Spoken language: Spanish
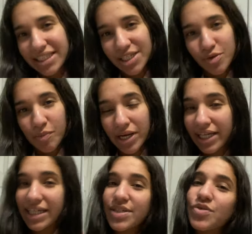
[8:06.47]
eres nuevo por
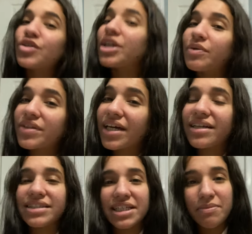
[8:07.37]
aquí, suscríbete,
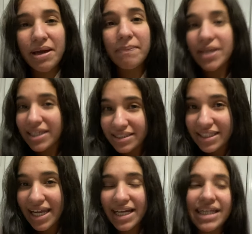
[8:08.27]
sígueme en mi
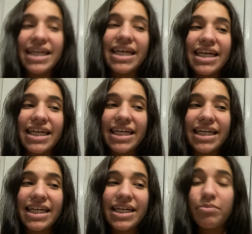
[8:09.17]
Instagram
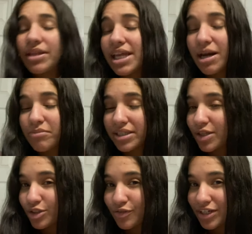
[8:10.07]
y prende la campanita de
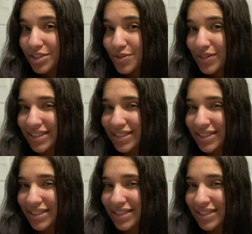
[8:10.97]
notificaciones.